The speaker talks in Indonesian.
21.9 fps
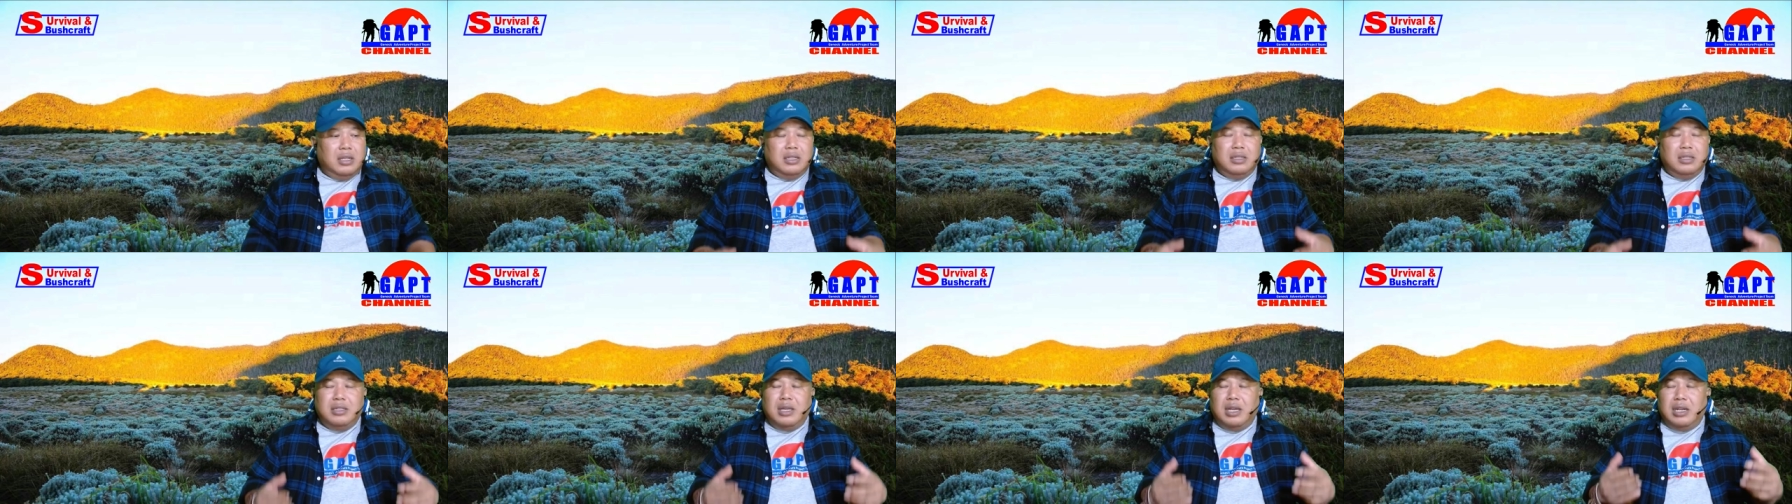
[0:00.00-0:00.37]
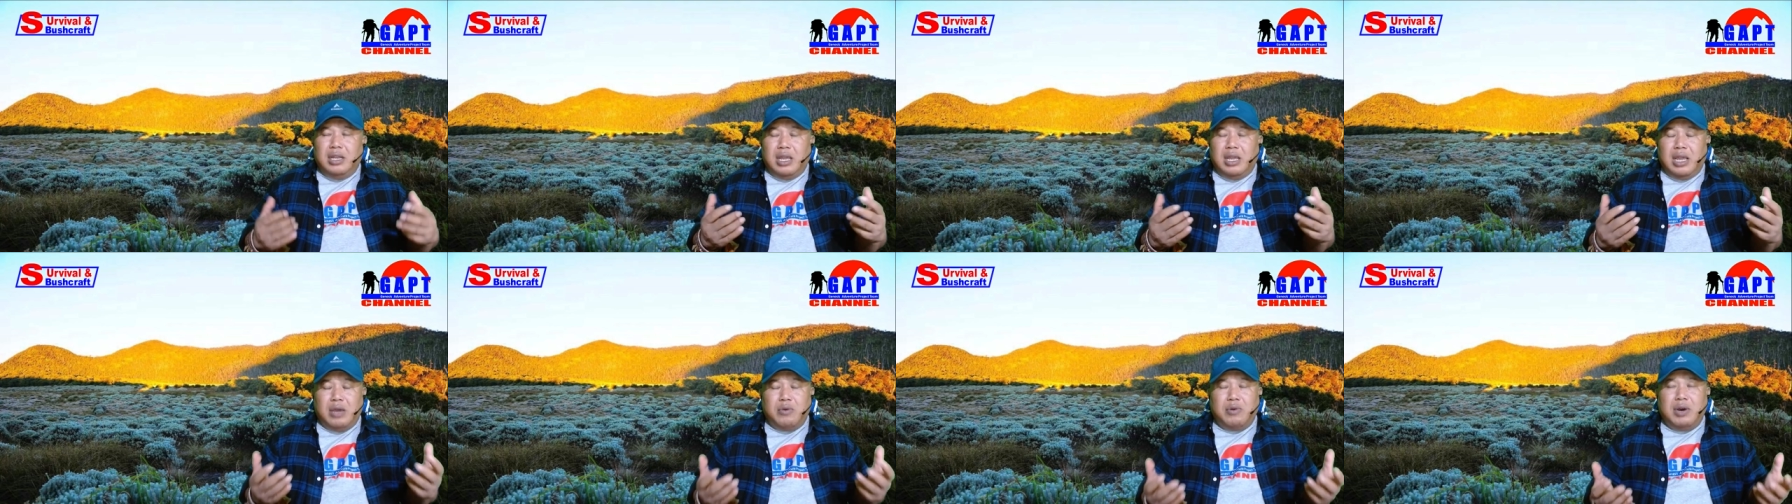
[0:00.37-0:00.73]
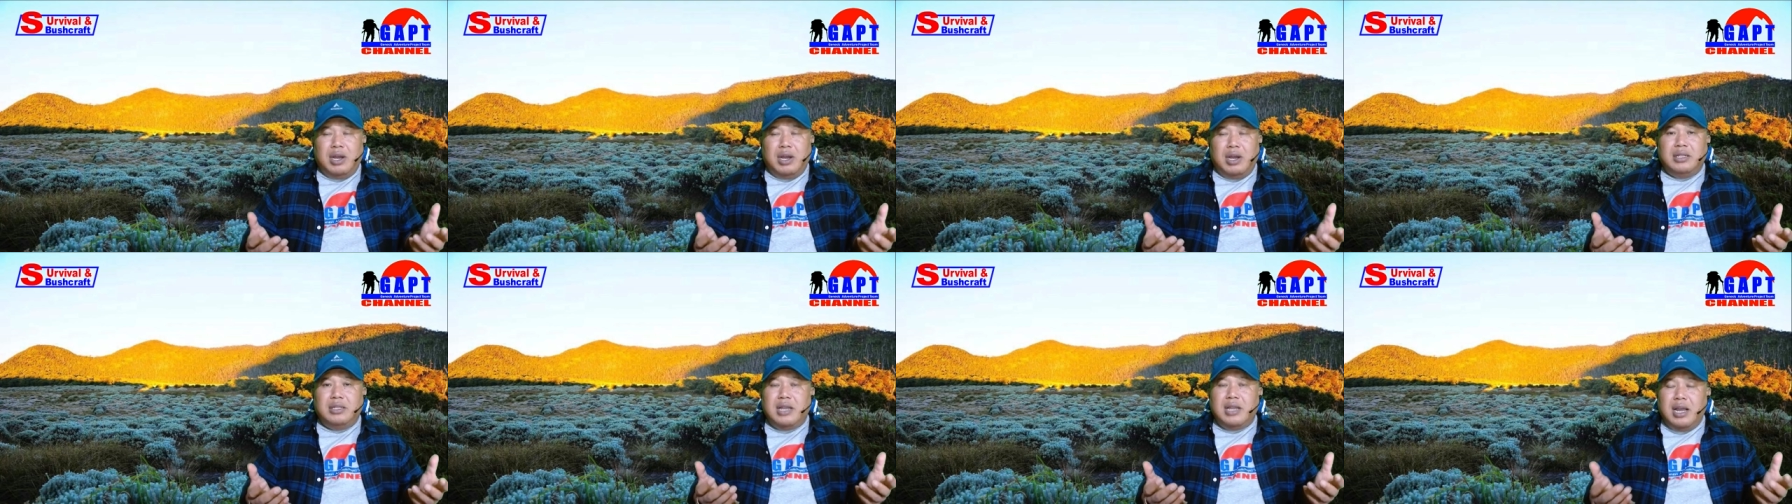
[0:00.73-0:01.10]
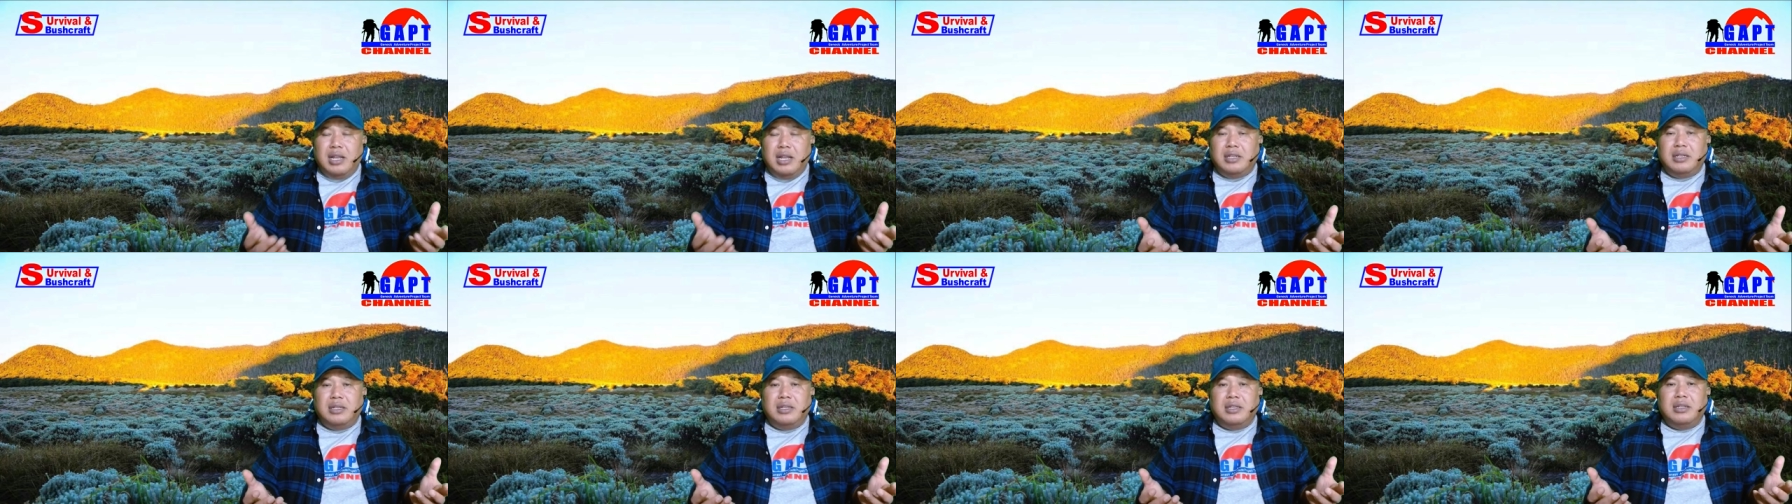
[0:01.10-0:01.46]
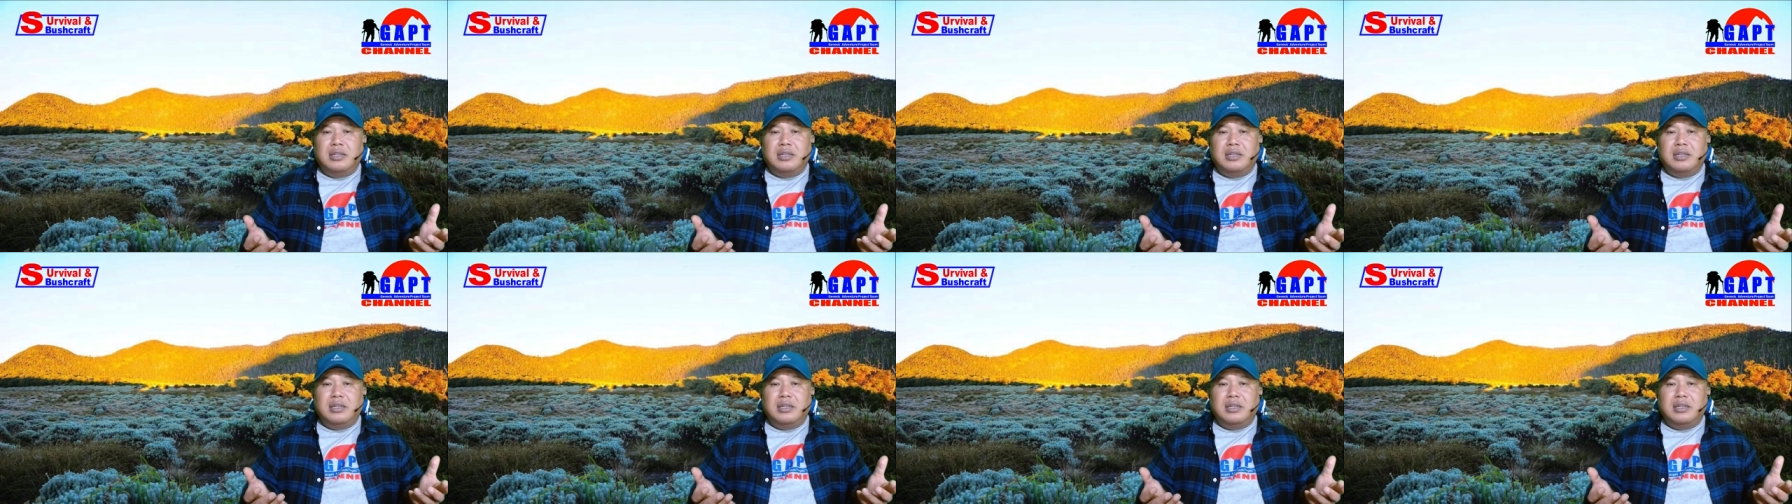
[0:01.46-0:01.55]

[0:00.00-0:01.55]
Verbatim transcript: dari hewan dan